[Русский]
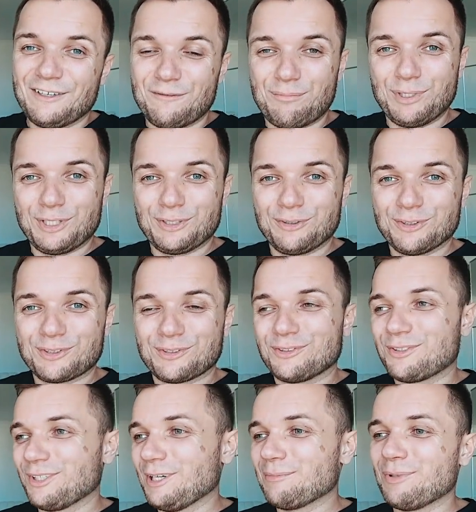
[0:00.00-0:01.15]
в переноску,
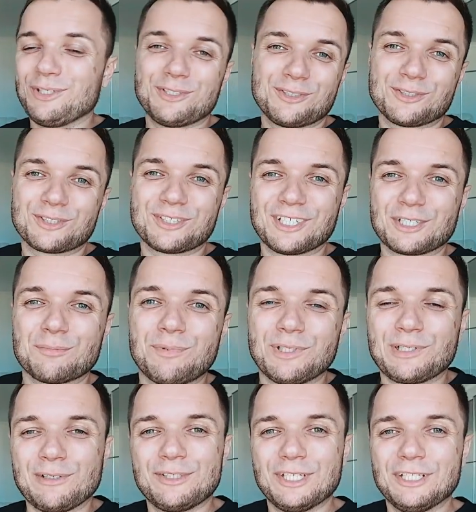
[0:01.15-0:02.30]
то я боюсь, что наше
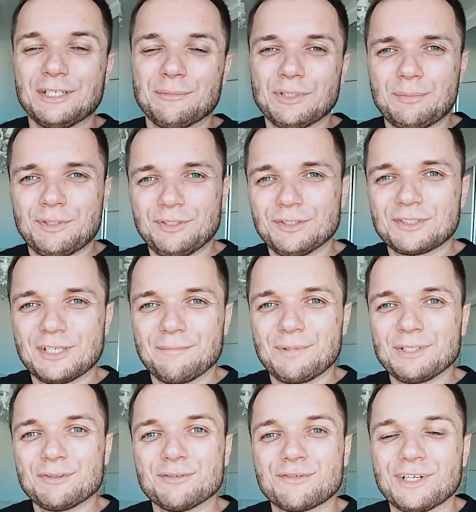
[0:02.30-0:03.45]
приключение мне придется
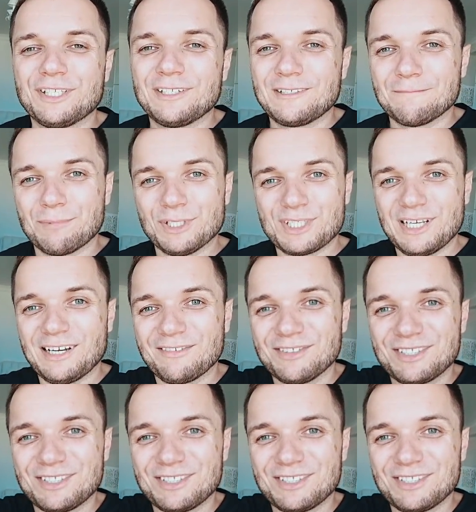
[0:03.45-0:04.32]
описывать в каких-то постах в